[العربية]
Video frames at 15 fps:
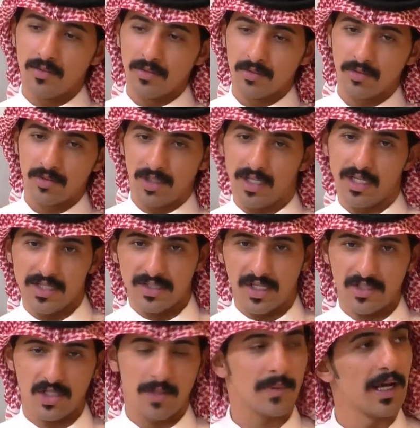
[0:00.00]
وكلنا
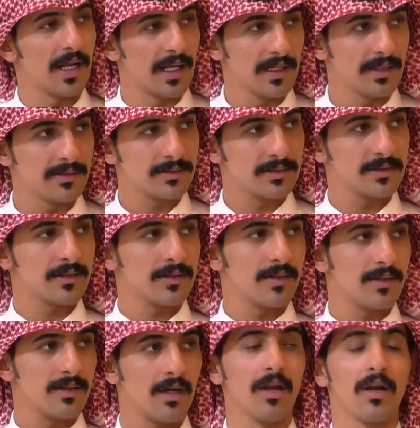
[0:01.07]
يسرح صوب له يا
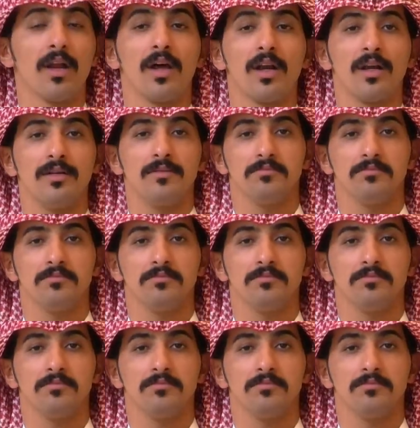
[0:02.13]
سلام الله الله